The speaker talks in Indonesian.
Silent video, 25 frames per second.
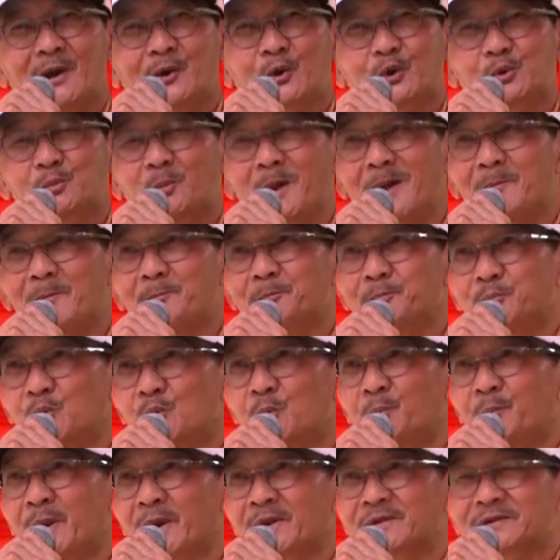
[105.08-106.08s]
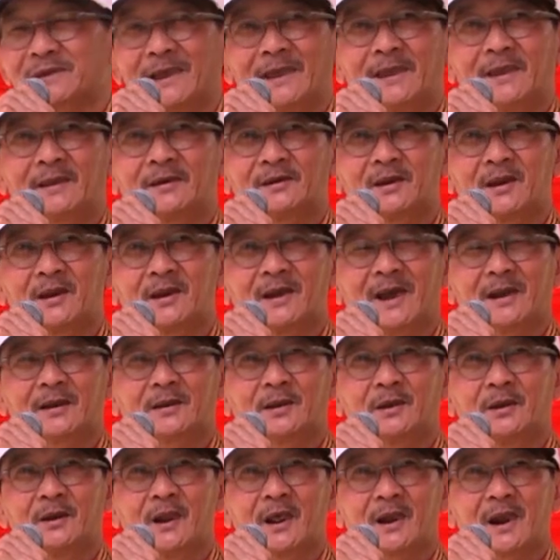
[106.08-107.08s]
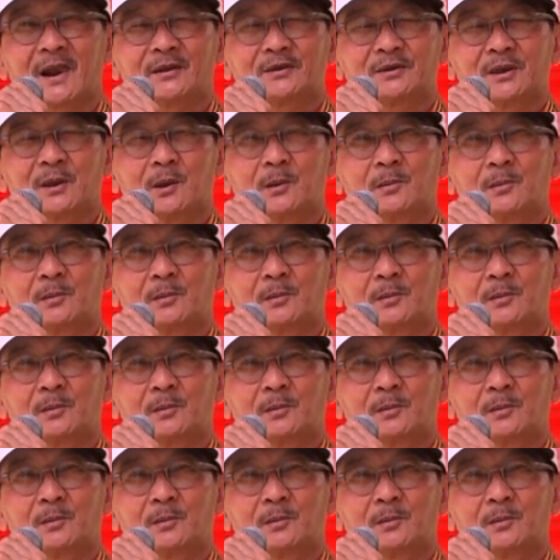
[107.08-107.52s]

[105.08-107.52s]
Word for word: harus mampu bersaing dengan generasi